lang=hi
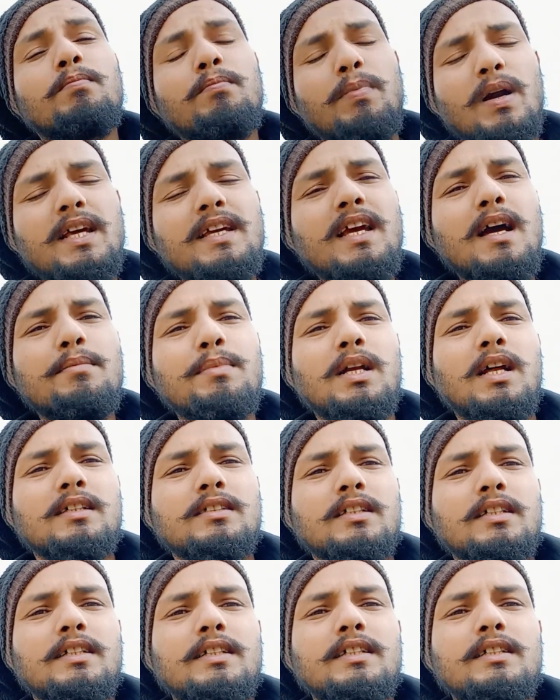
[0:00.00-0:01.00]
बढ़िया बना
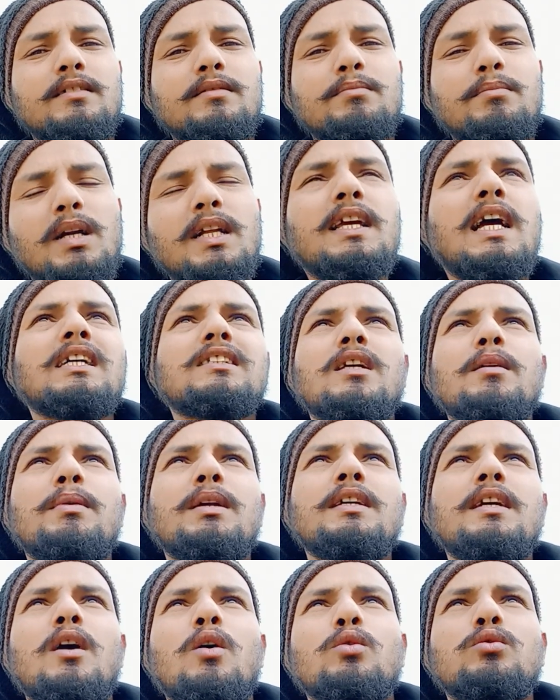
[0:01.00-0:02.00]
सकें बढ़िया से
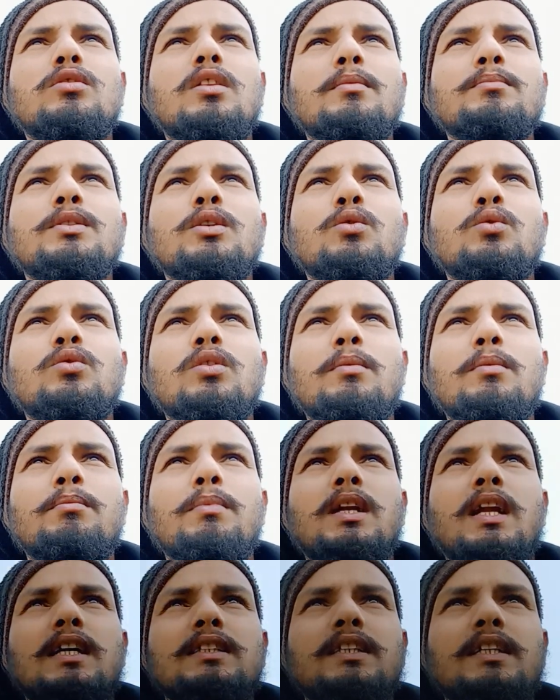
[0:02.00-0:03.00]
बढ़िया उत्तम से उत्तम
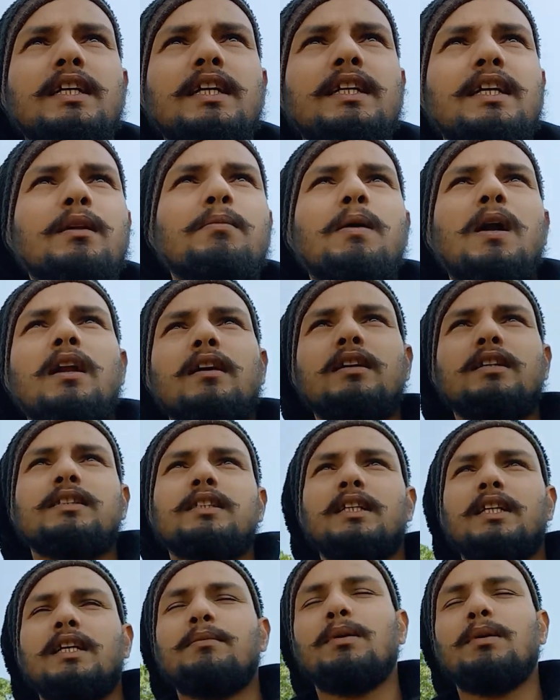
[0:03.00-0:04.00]
बना सके निर्माण कर
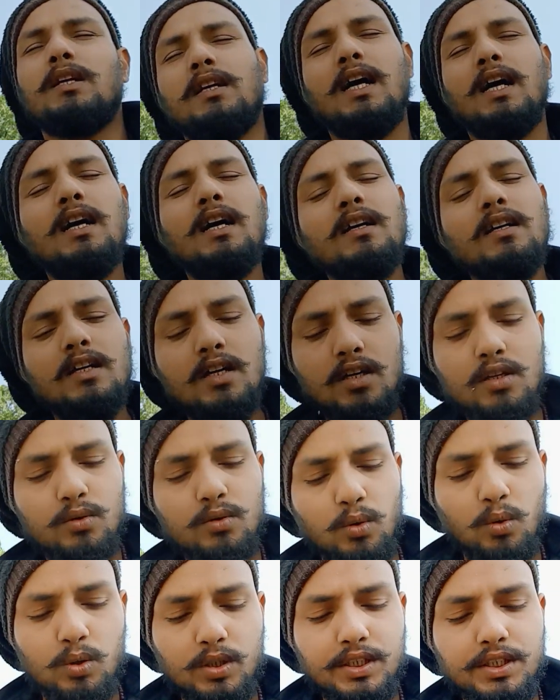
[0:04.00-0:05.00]
सके मन का
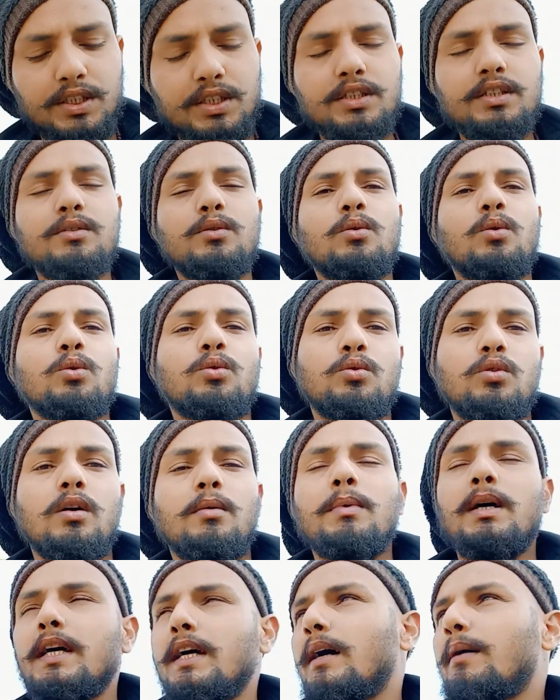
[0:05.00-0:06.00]
तो ही
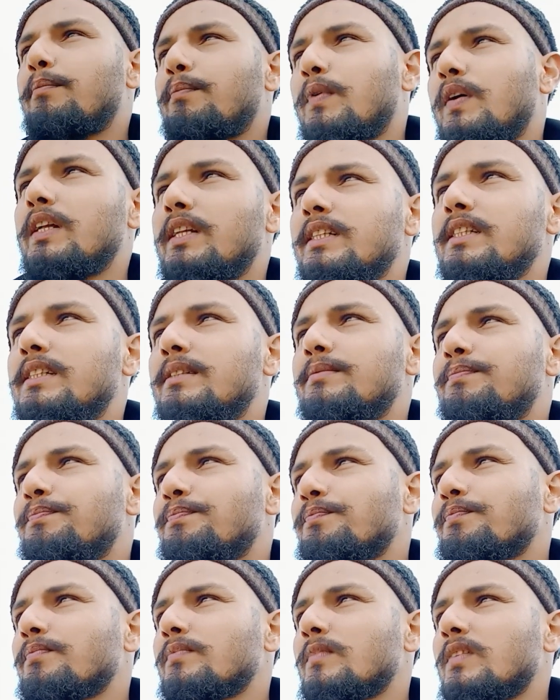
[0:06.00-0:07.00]
उत्तम है आपके लिए
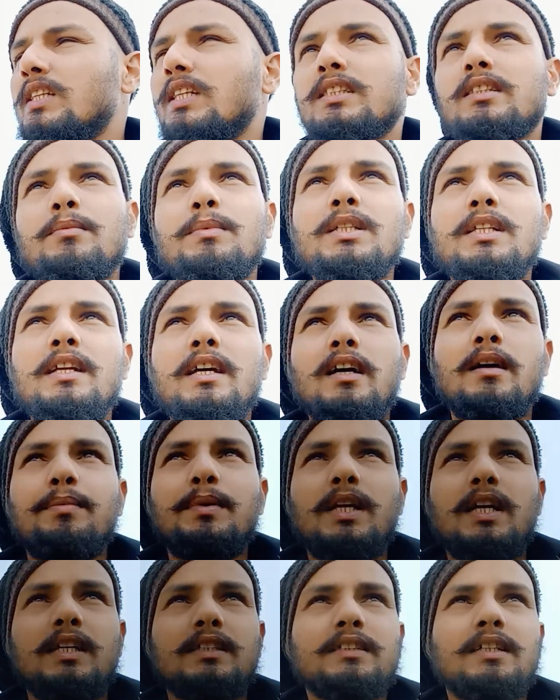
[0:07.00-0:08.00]
ये समझने का
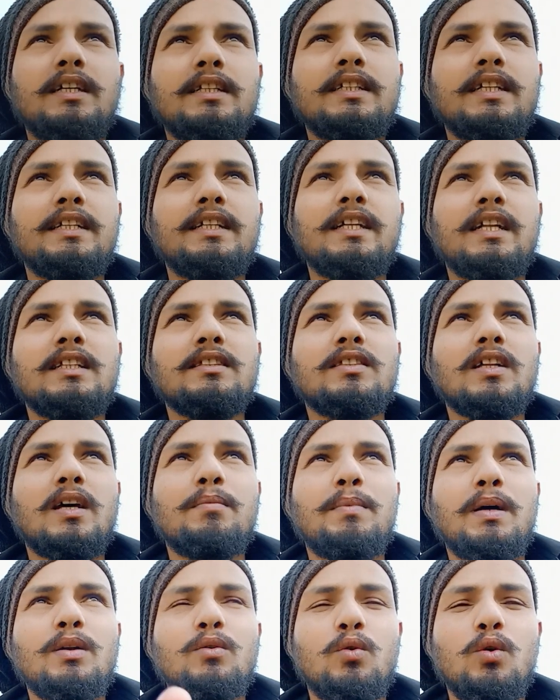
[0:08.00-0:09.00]
प्रयास करिए निरंतर
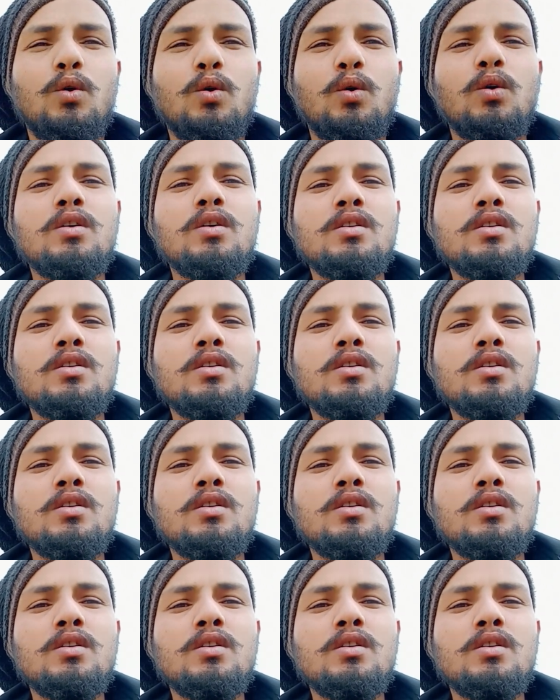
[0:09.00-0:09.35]
मन को